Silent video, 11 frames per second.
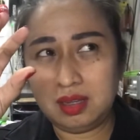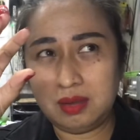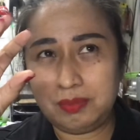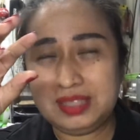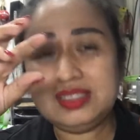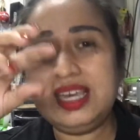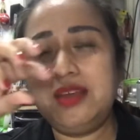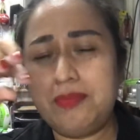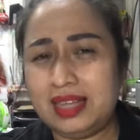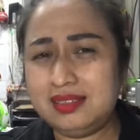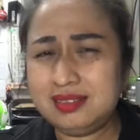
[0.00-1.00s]
เมสเสจ
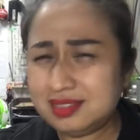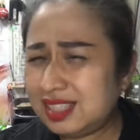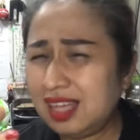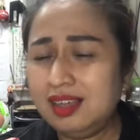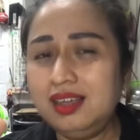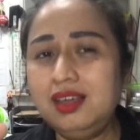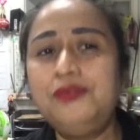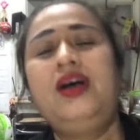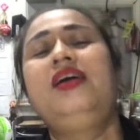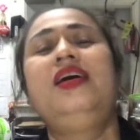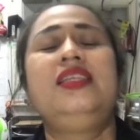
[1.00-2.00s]
มาตึ้งว่า
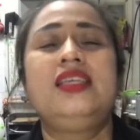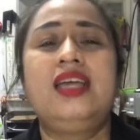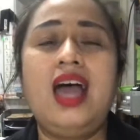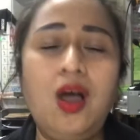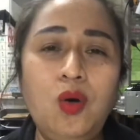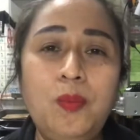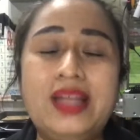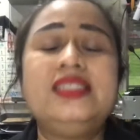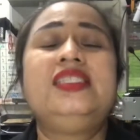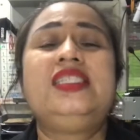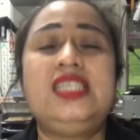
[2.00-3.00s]
เงินเข้าบัญ
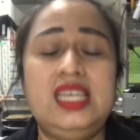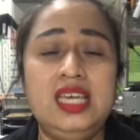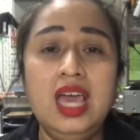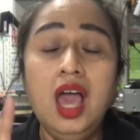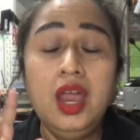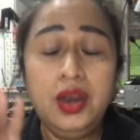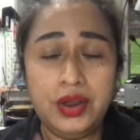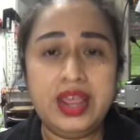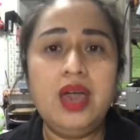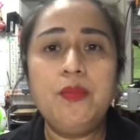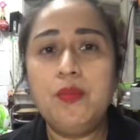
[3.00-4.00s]
ชี
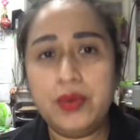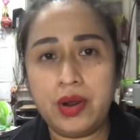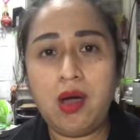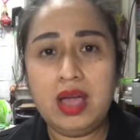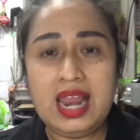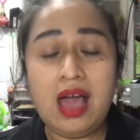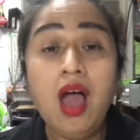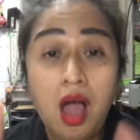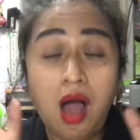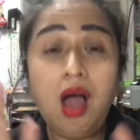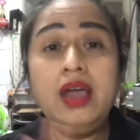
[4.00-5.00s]
เรียบร้อยแล้ว
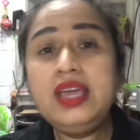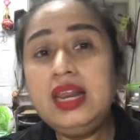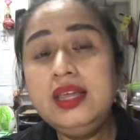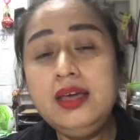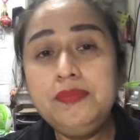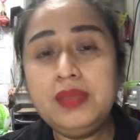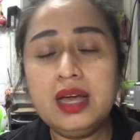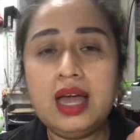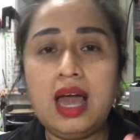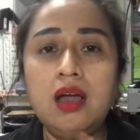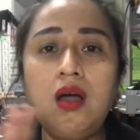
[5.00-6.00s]
อย่าลืมนะ
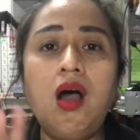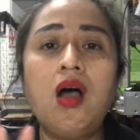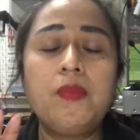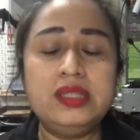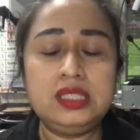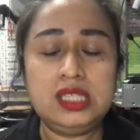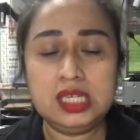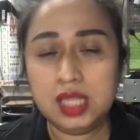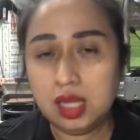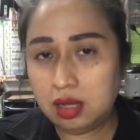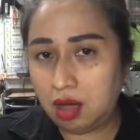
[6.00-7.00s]
คะกรอกบัญชี
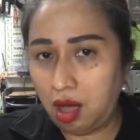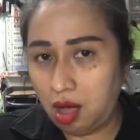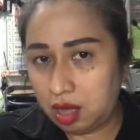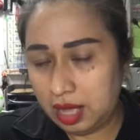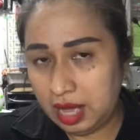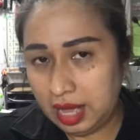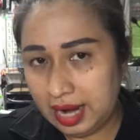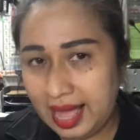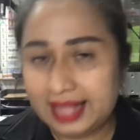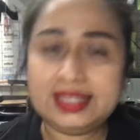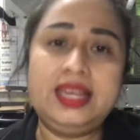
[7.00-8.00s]
ต้องกรอกร
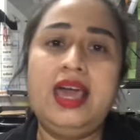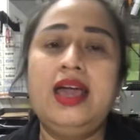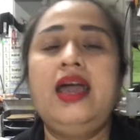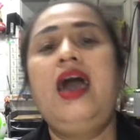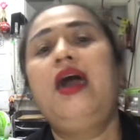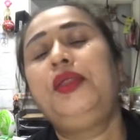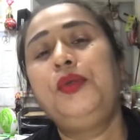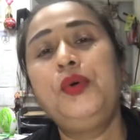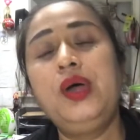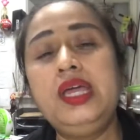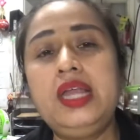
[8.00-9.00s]
หัสธนาคารด้
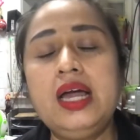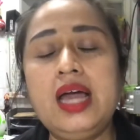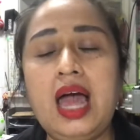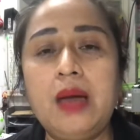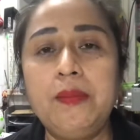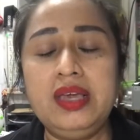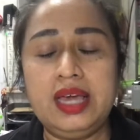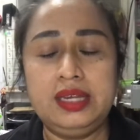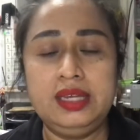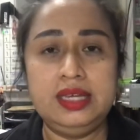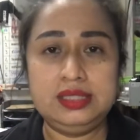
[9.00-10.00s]
วยนะคะไม่งั้น
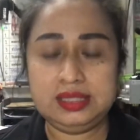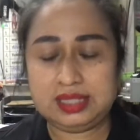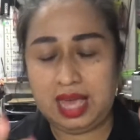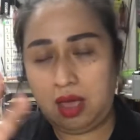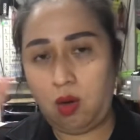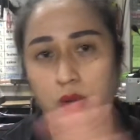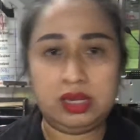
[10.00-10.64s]
เงินจะโอน